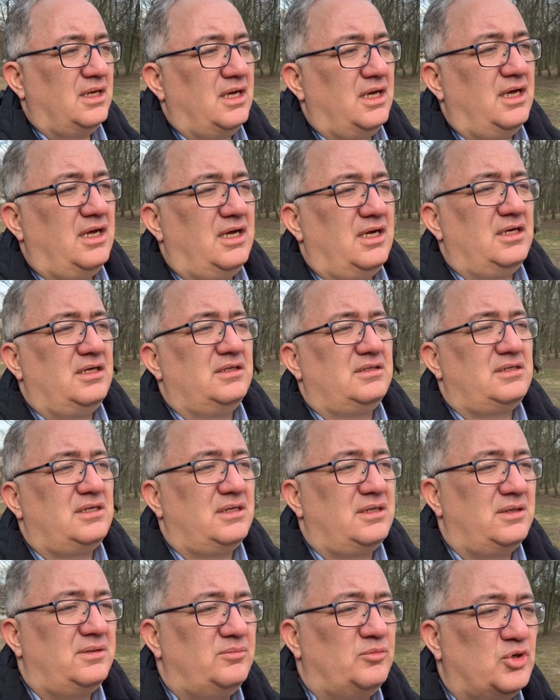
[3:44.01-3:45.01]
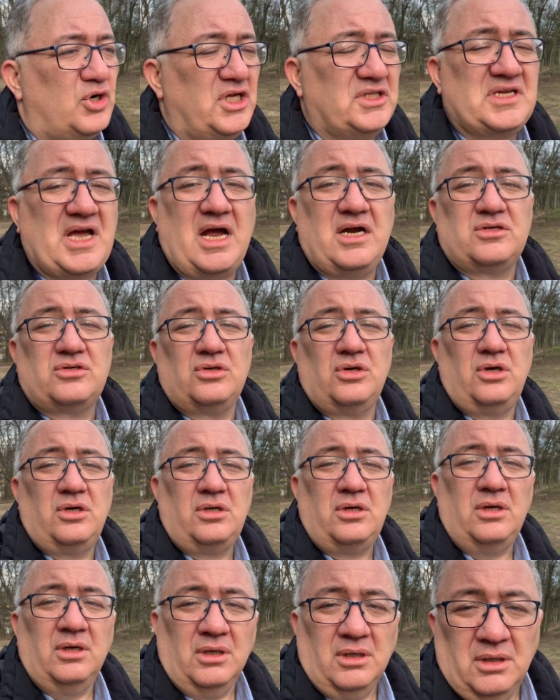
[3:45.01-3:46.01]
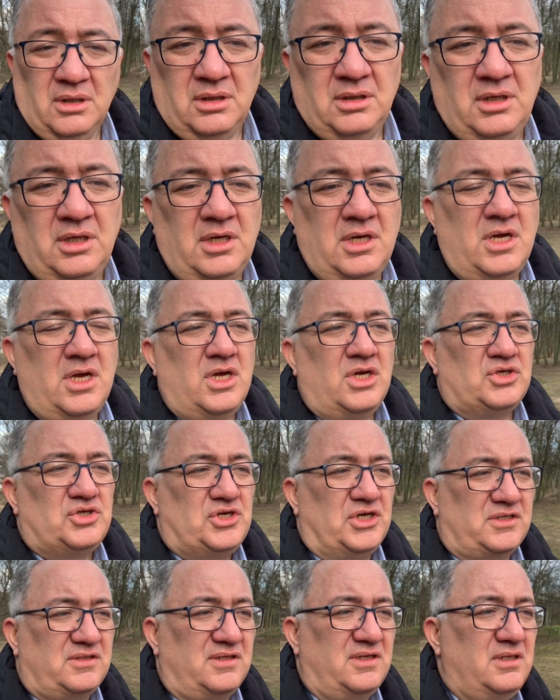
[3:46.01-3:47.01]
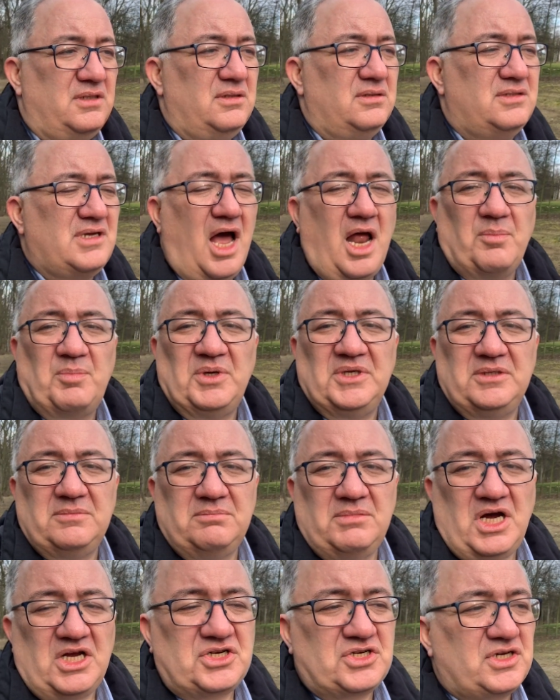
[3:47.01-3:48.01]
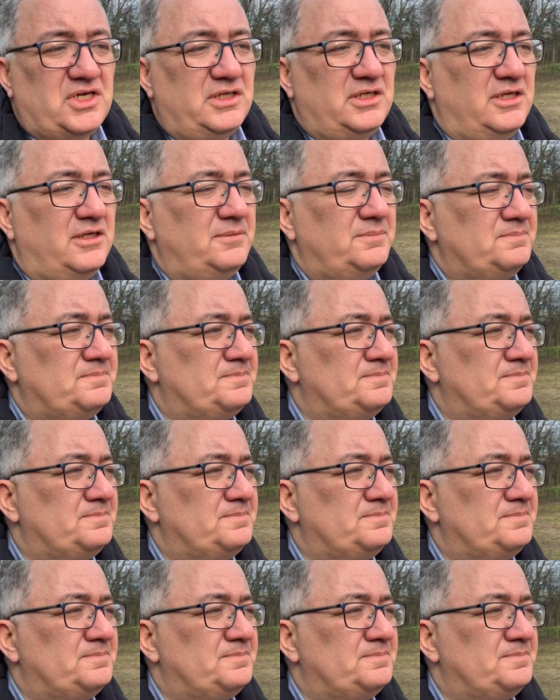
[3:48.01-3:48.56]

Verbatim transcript: Ee, Murat Ersoy çıktı Talpa'nın başkanı.